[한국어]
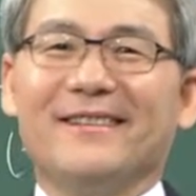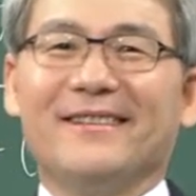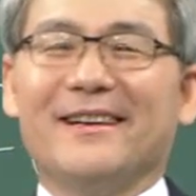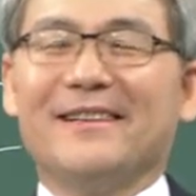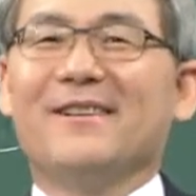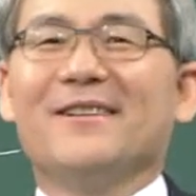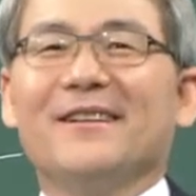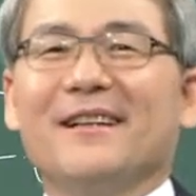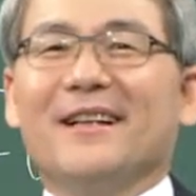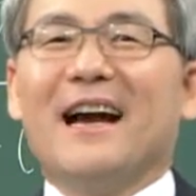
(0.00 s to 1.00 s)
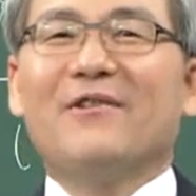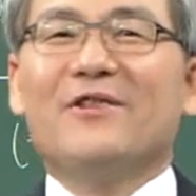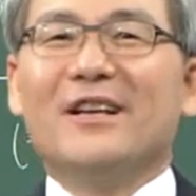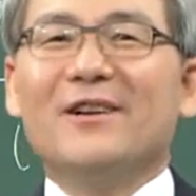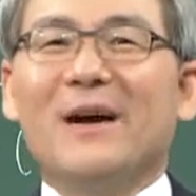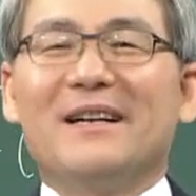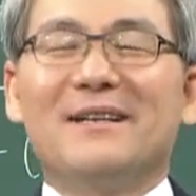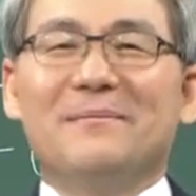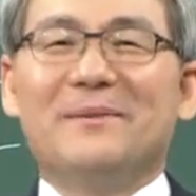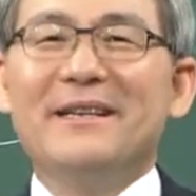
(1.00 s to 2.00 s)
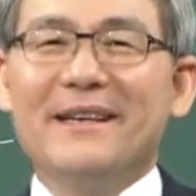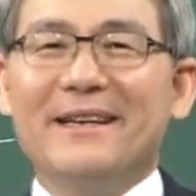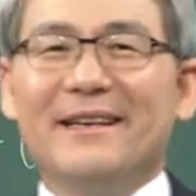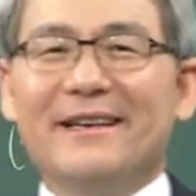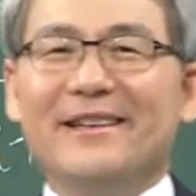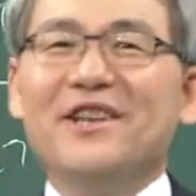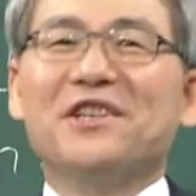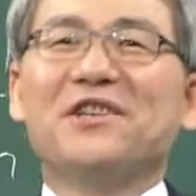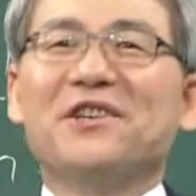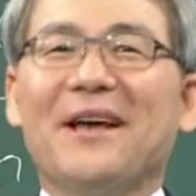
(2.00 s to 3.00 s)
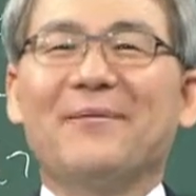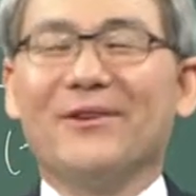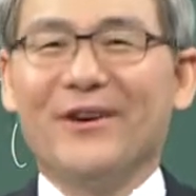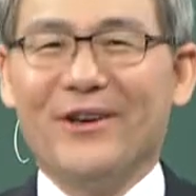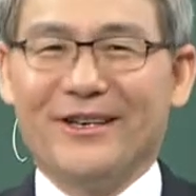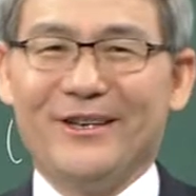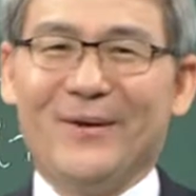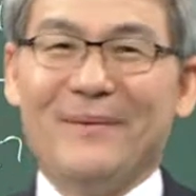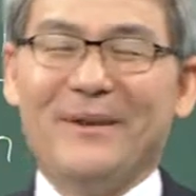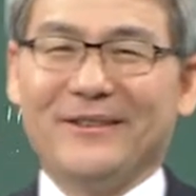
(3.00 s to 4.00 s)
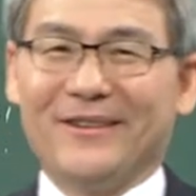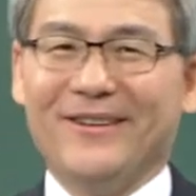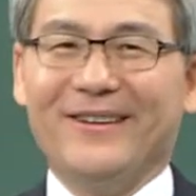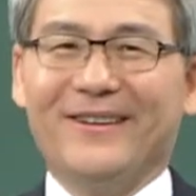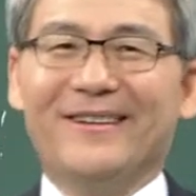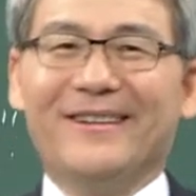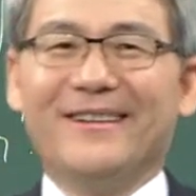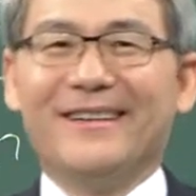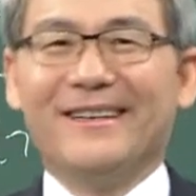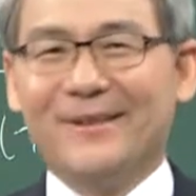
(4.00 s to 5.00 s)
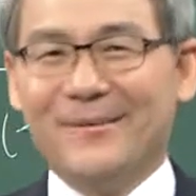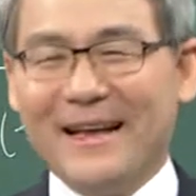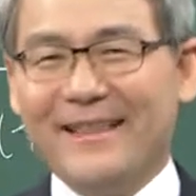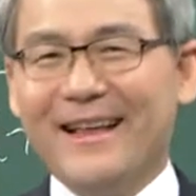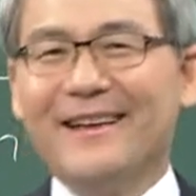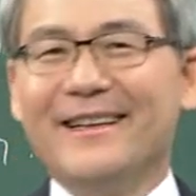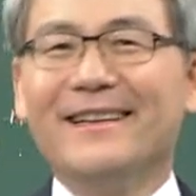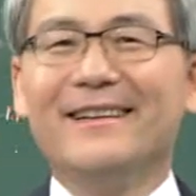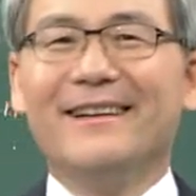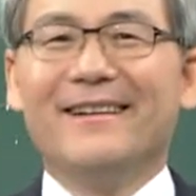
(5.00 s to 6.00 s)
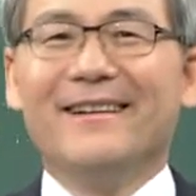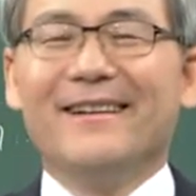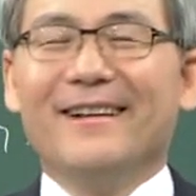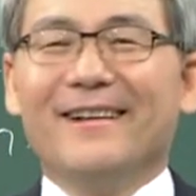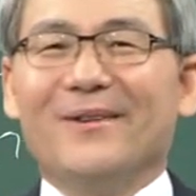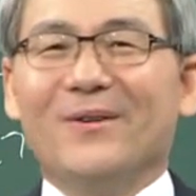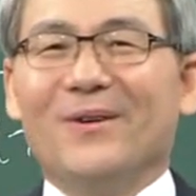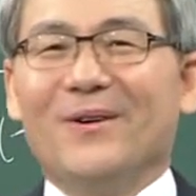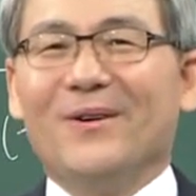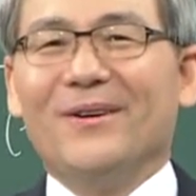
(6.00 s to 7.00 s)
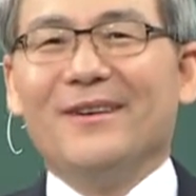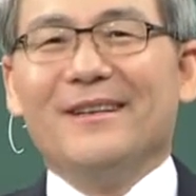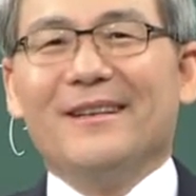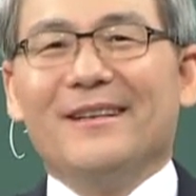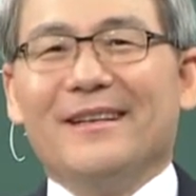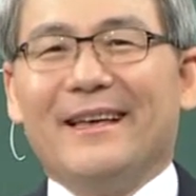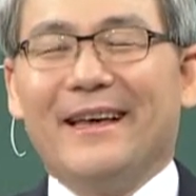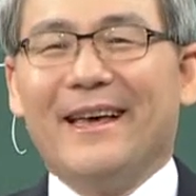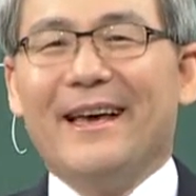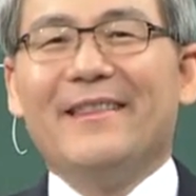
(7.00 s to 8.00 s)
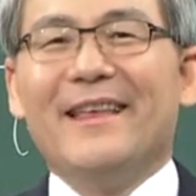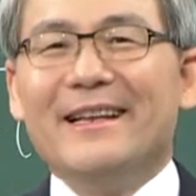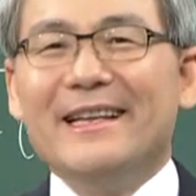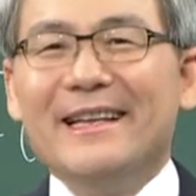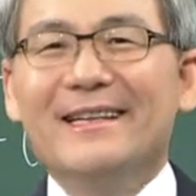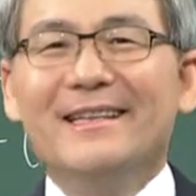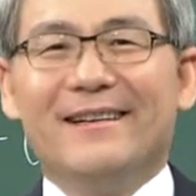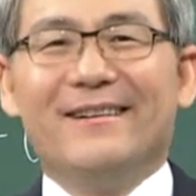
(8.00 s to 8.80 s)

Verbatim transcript: 그래서 하루 일과를 미리 리허설을 해보는 거예요. 기도하면서. 그래서 만날 일, 또 예, 해야 될 일,